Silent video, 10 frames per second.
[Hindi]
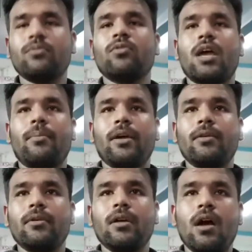से हम लोग यहाँ पे
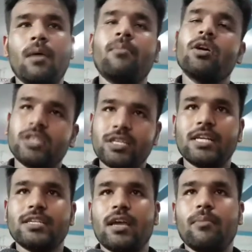हम बक्सर
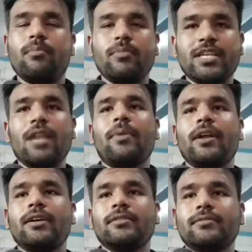जिला से हैं विशाल
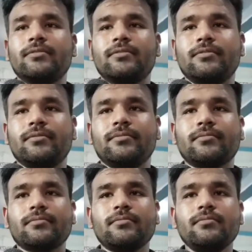पांडे
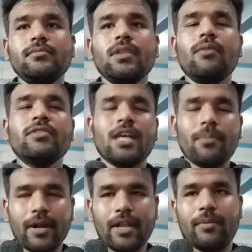
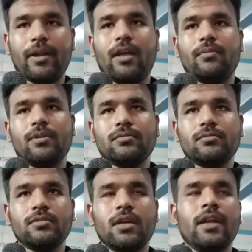विशाल पांडे हमारा नाम
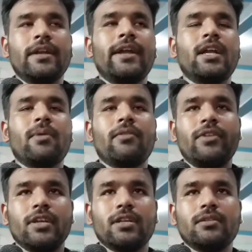है ट्रेड हमारा
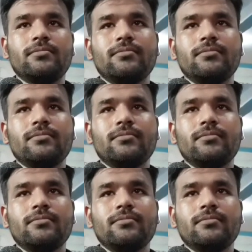फिटर है